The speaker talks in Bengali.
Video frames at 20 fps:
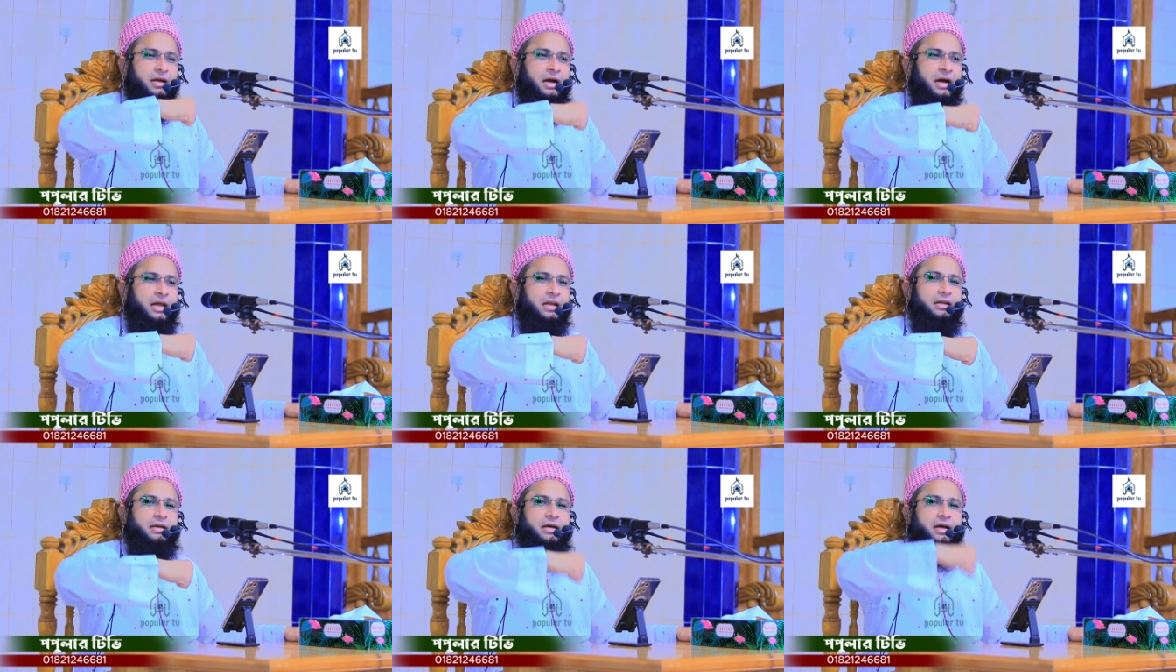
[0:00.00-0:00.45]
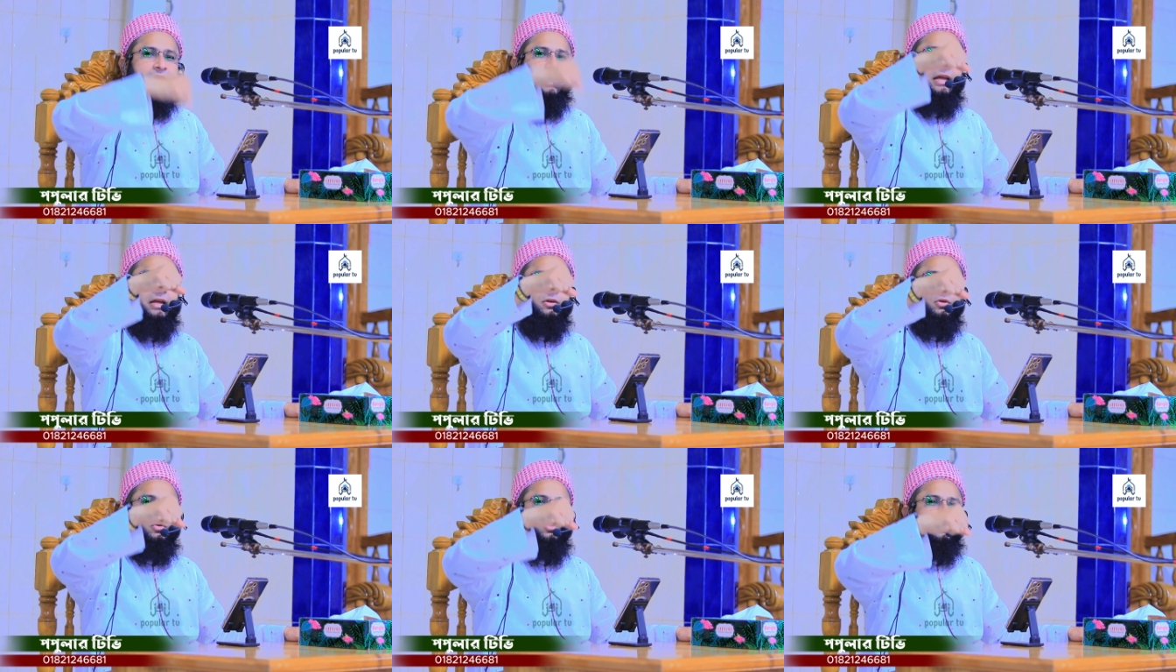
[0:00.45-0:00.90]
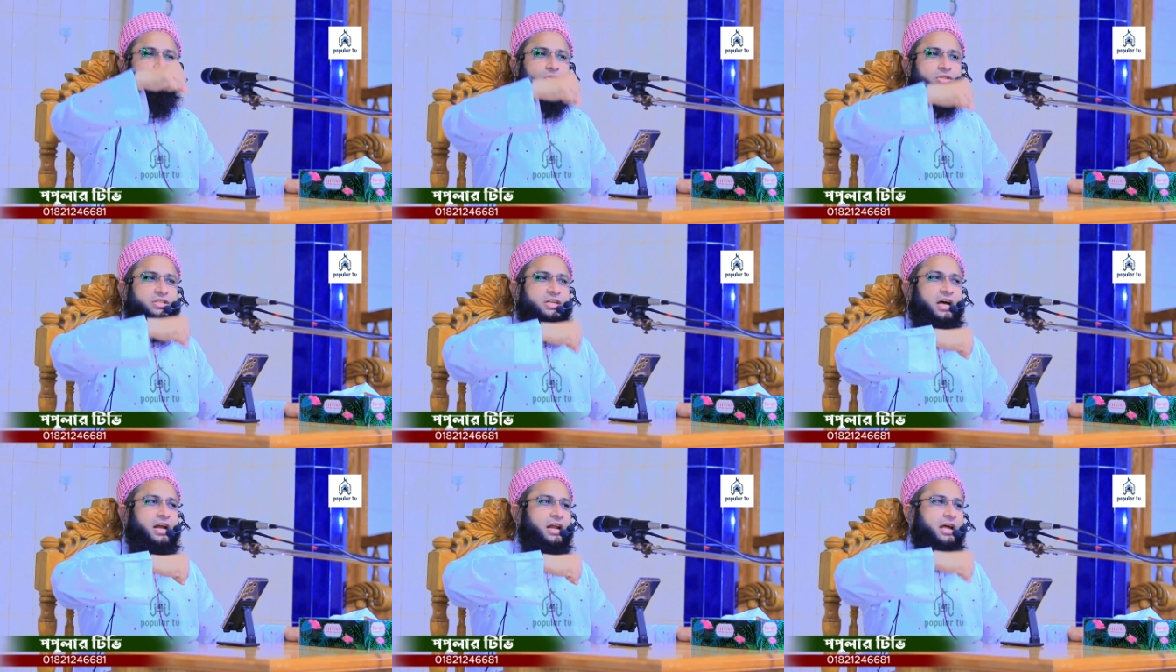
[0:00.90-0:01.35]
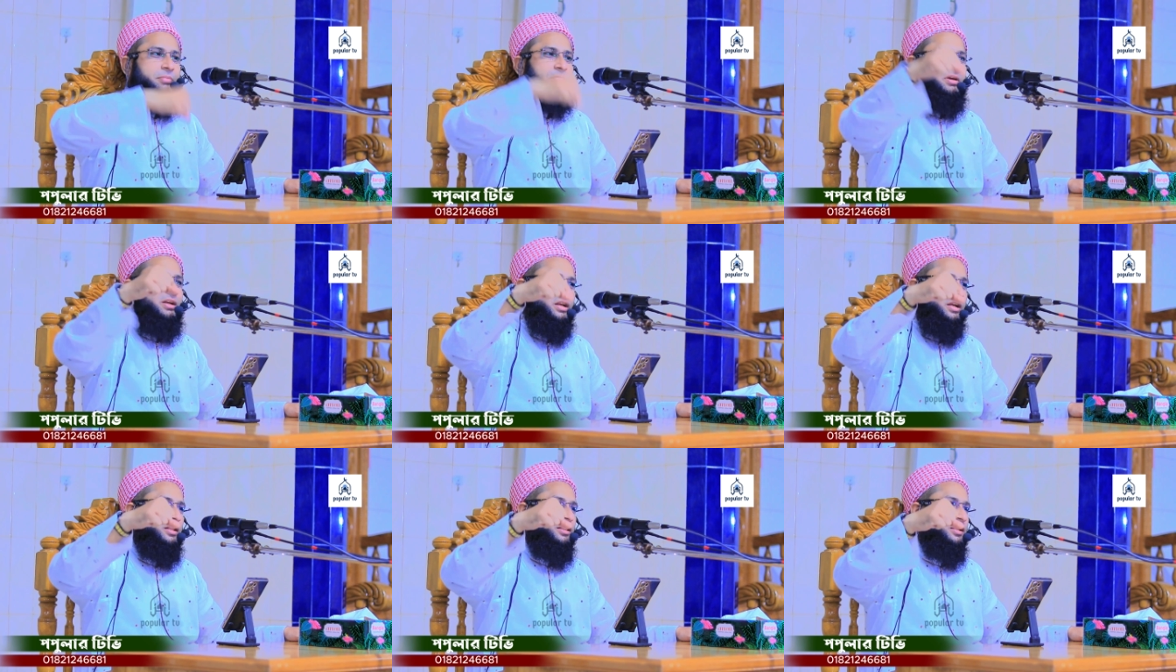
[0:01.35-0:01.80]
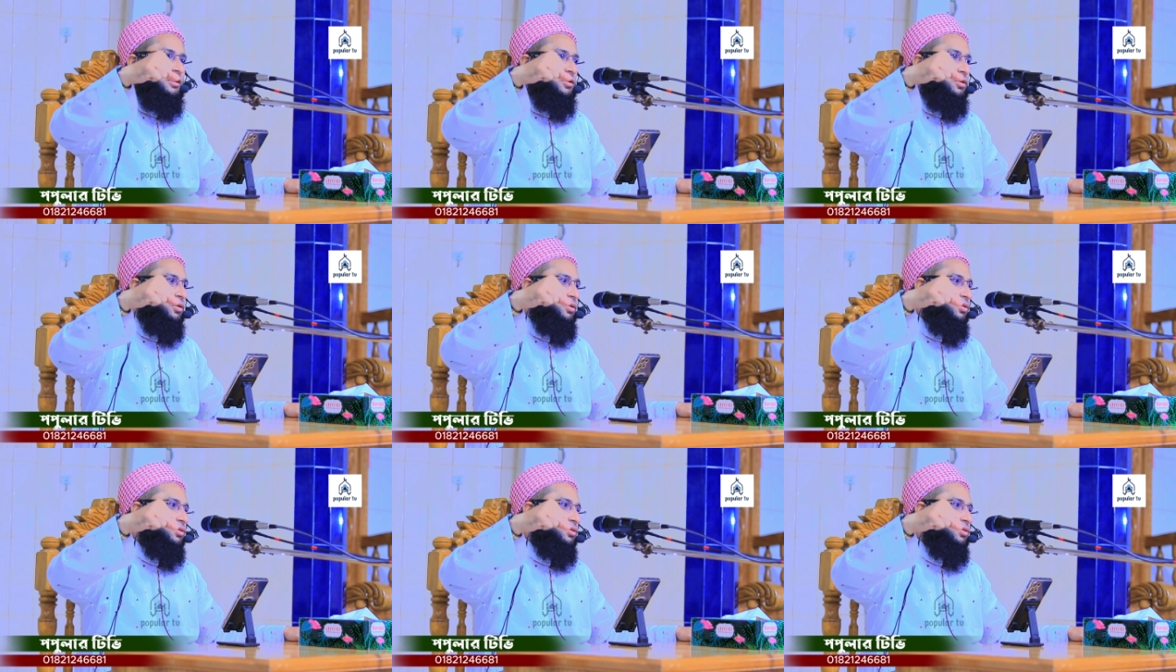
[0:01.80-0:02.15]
হালকা একটু ঝাড়া মেরে দিল